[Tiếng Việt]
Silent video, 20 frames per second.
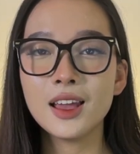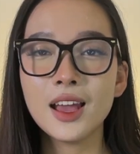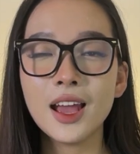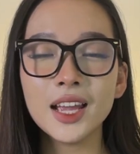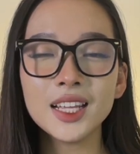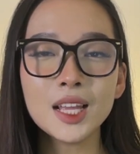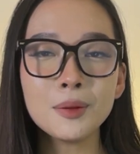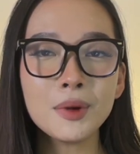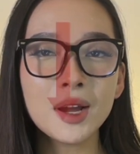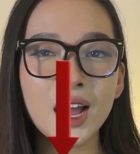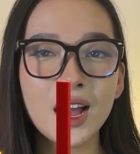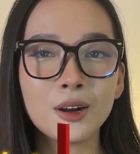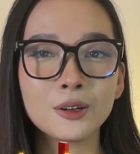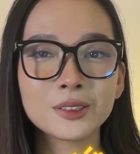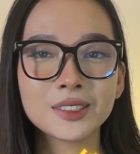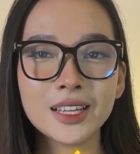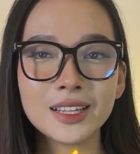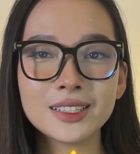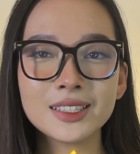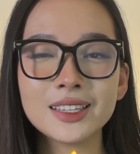Hãy tham khảo
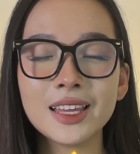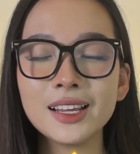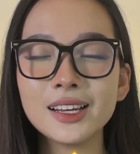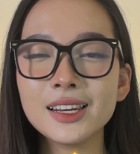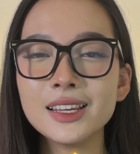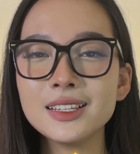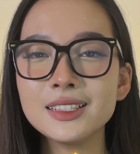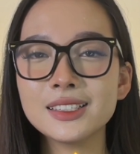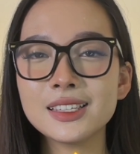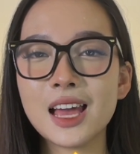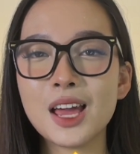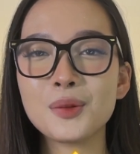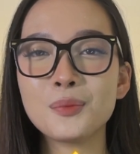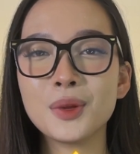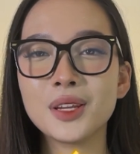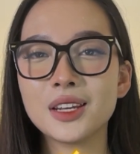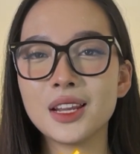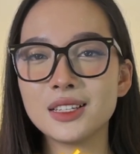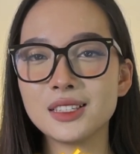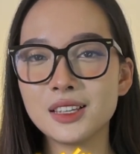danh sách link sàn
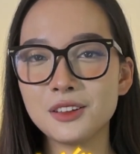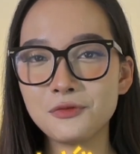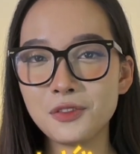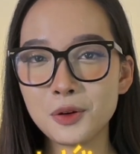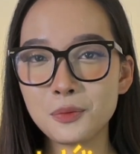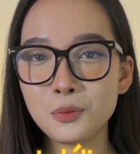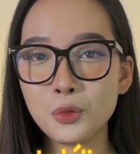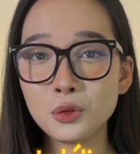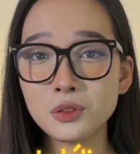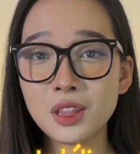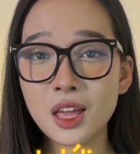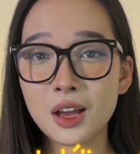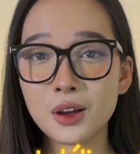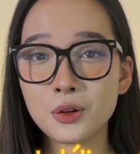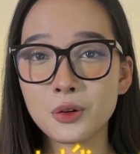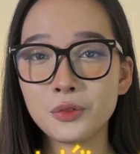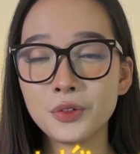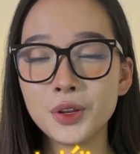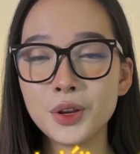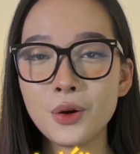mình để dưới phần mô tả
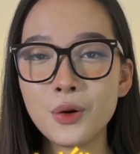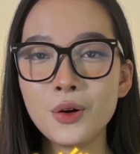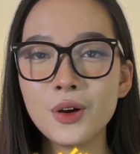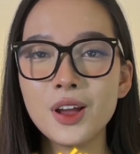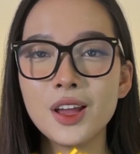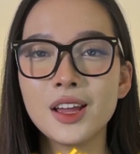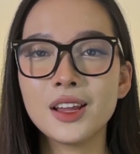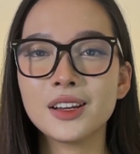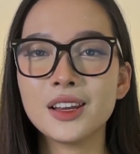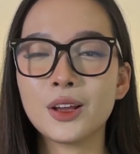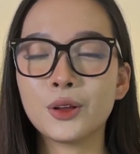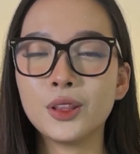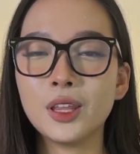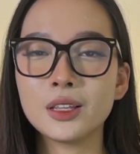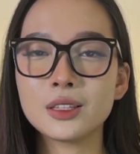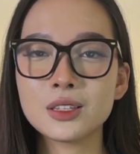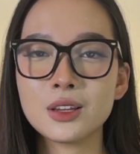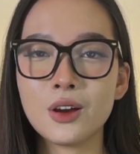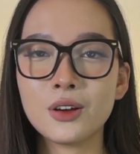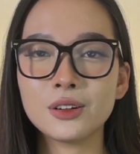của video để có thể
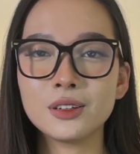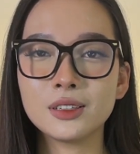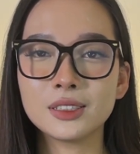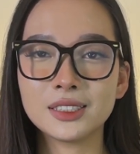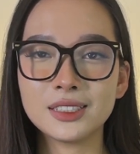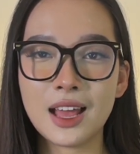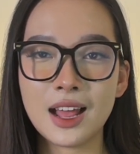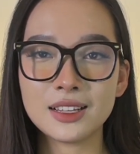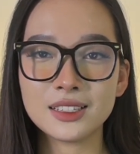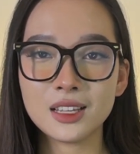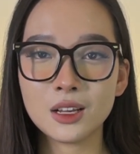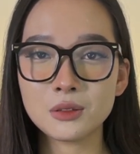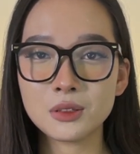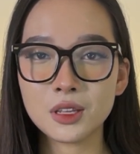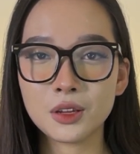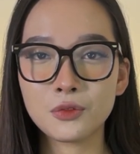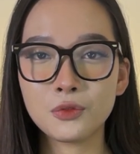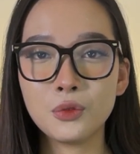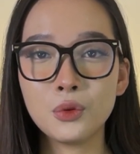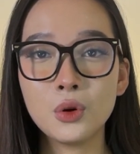chọn được sàn giao
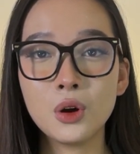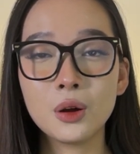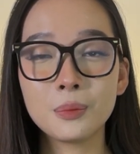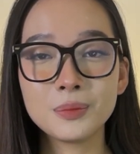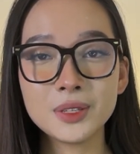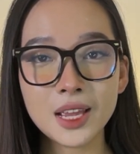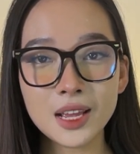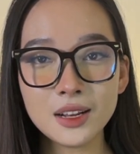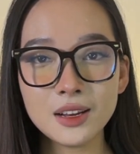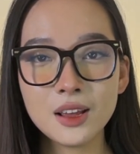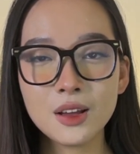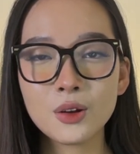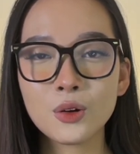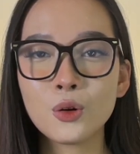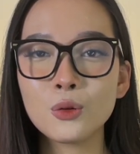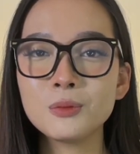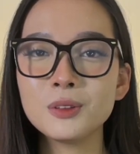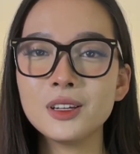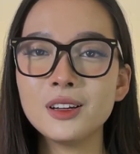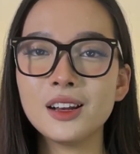dịch phù hợp nhất
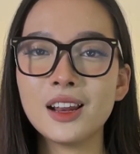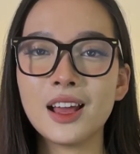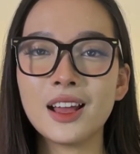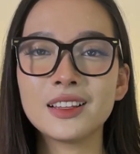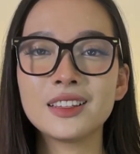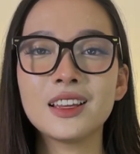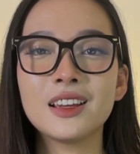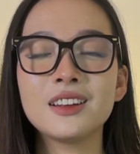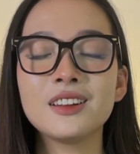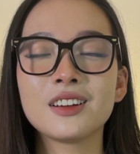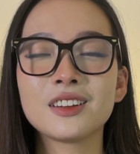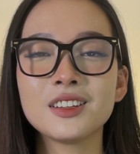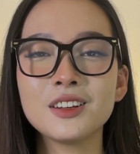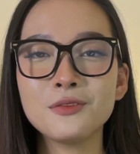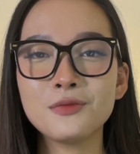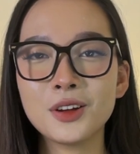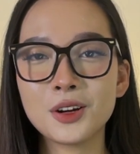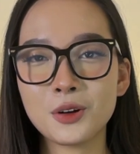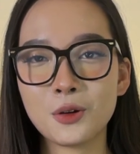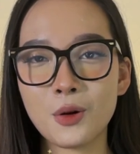cũng như là nhận được những
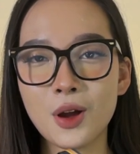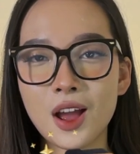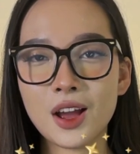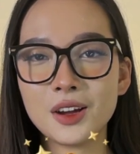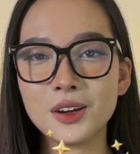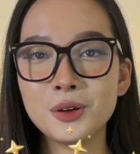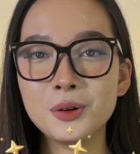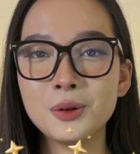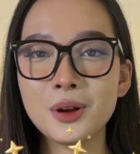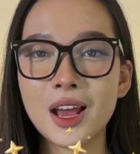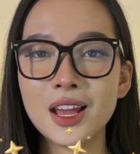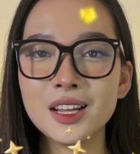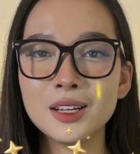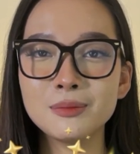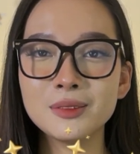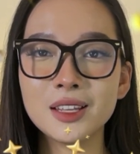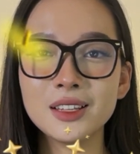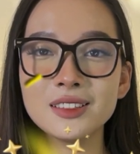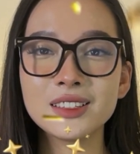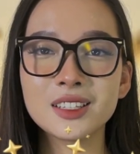phần quà ưu đãi
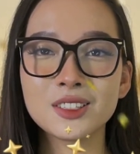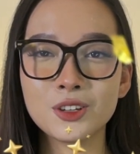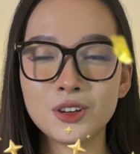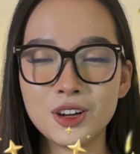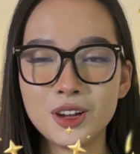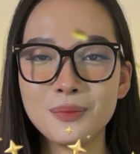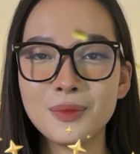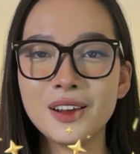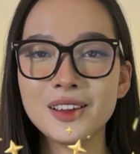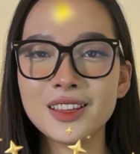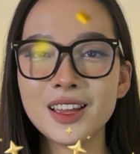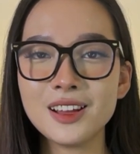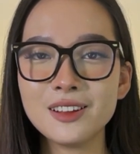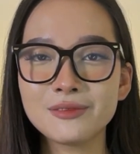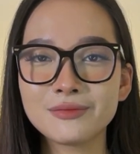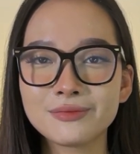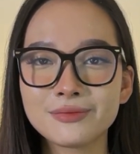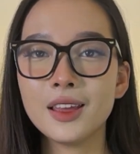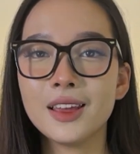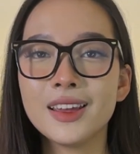hấp dẫn dành cho người mới nhé.
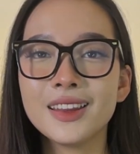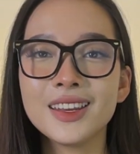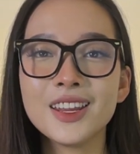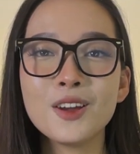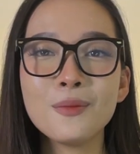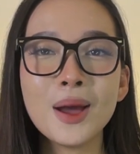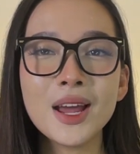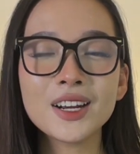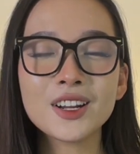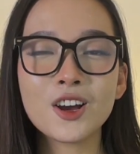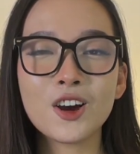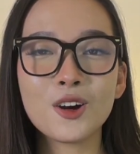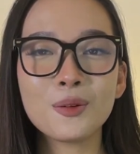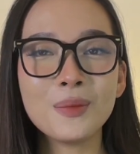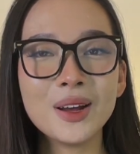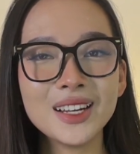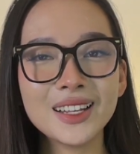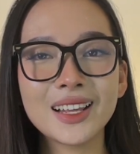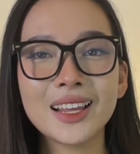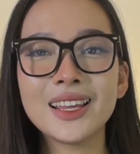Nếu bạn có
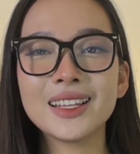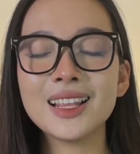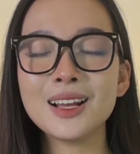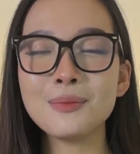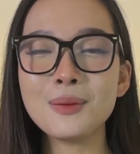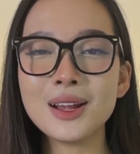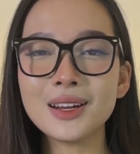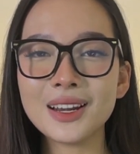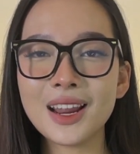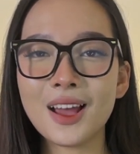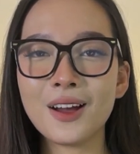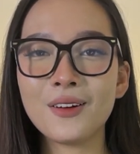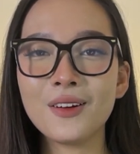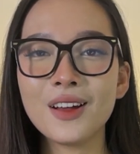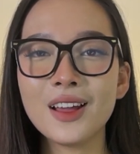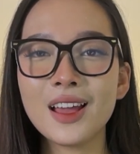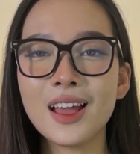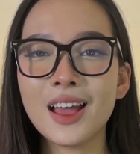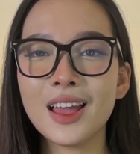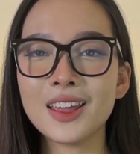bất kỳ thắc mắc nào,
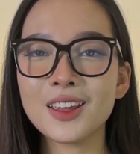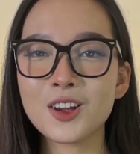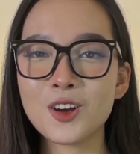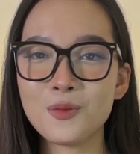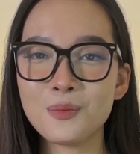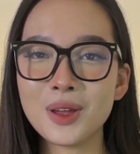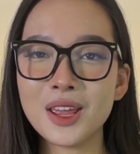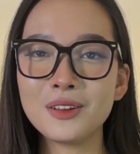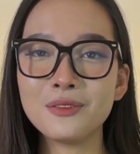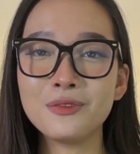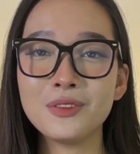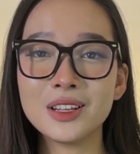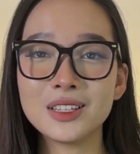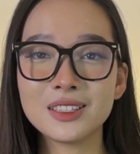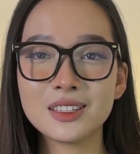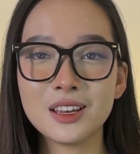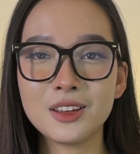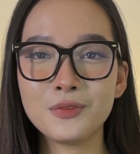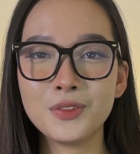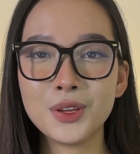hãy comment phía
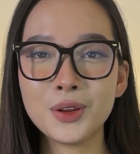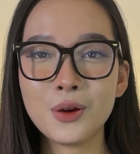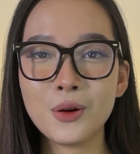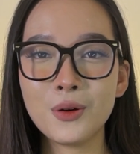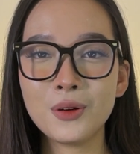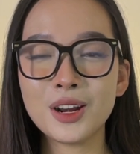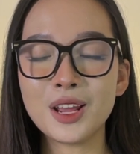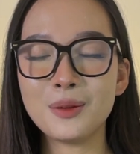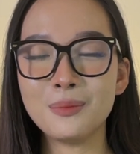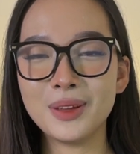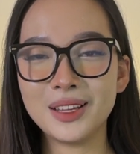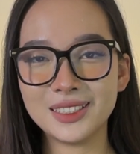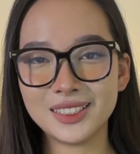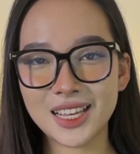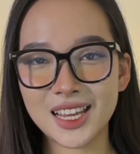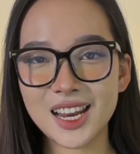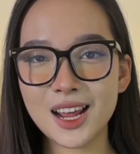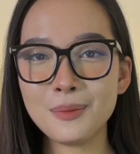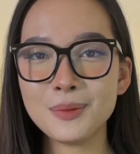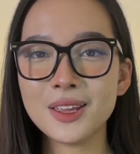dưới video để mình
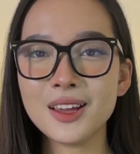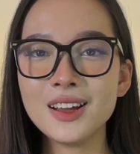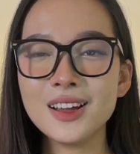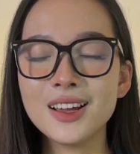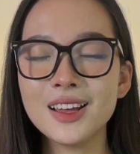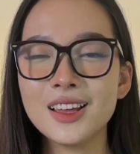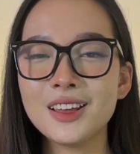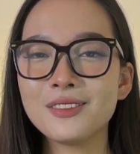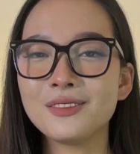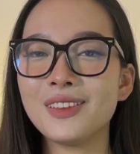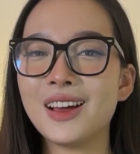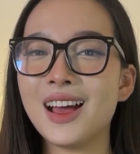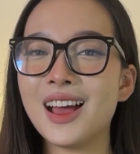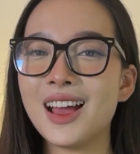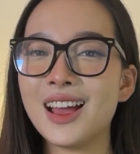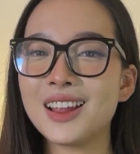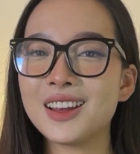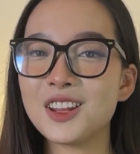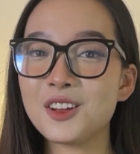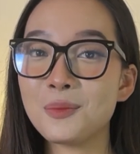giải đáp nhé.
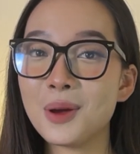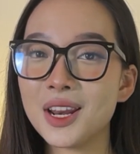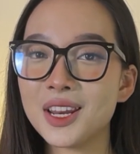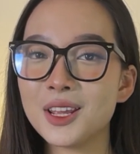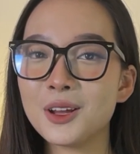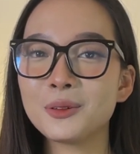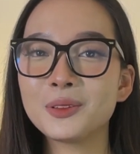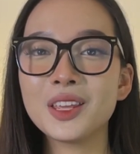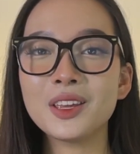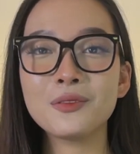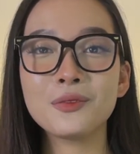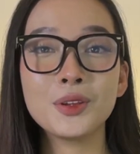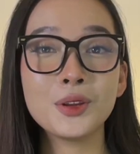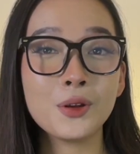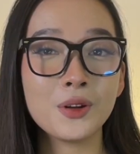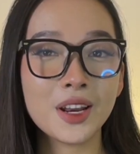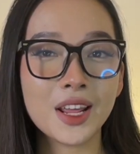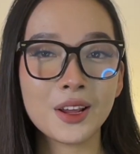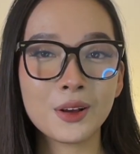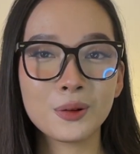Và nếu bạn yêu thích
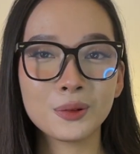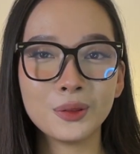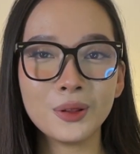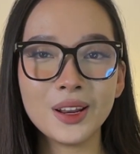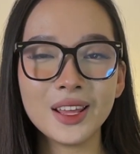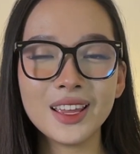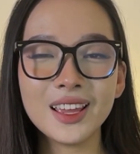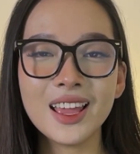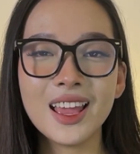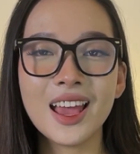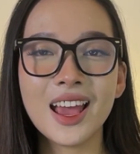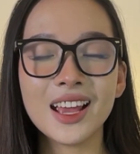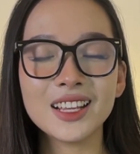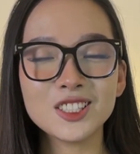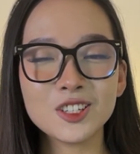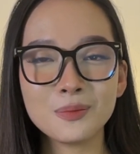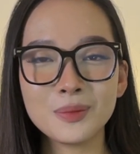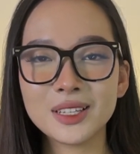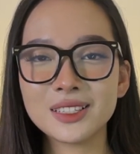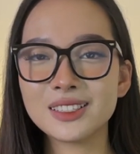video này của TOTLINK, hãy
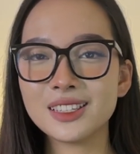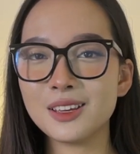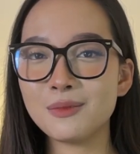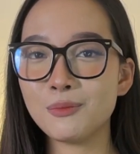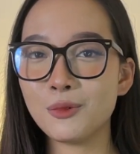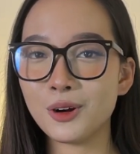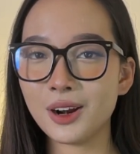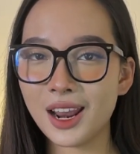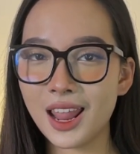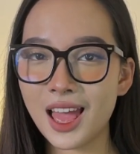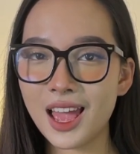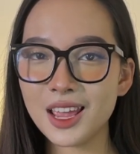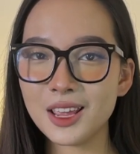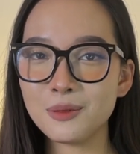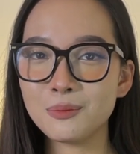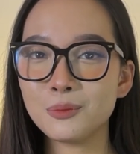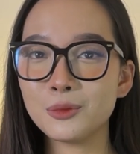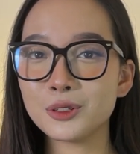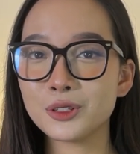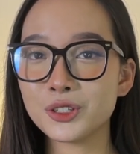cho mình xin một like,
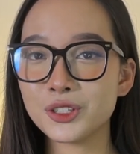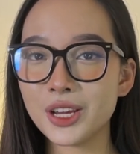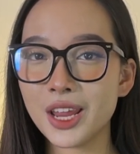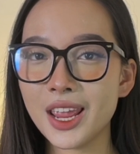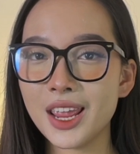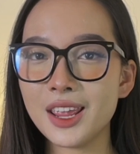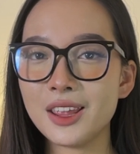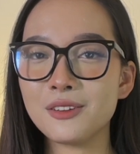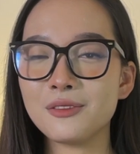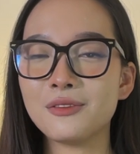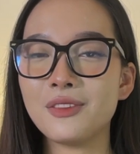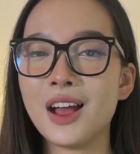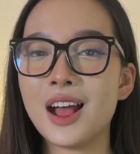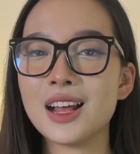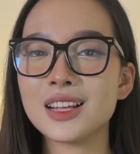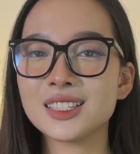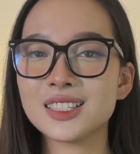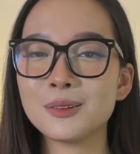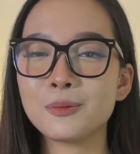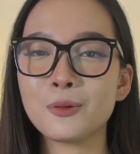một share
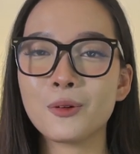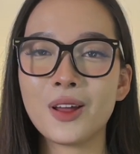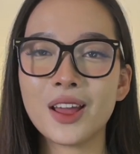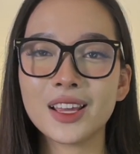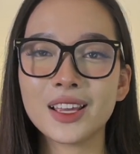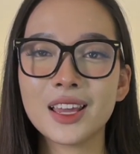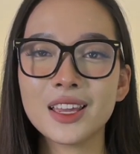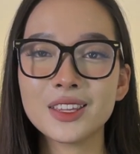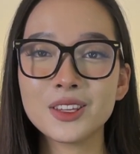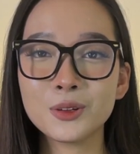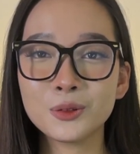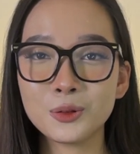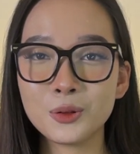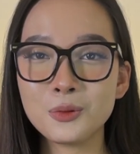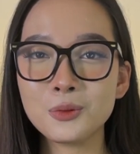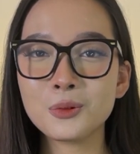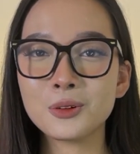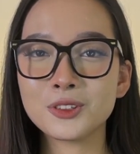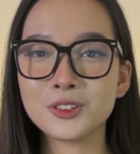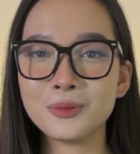và subscribe kênh
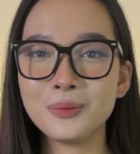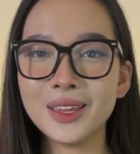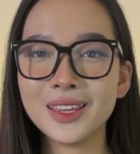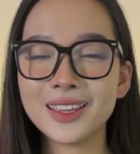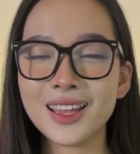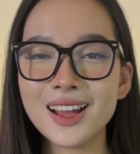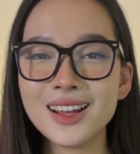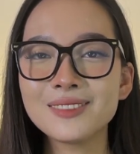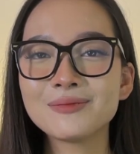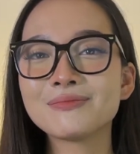YouTube của chúng mình nhé.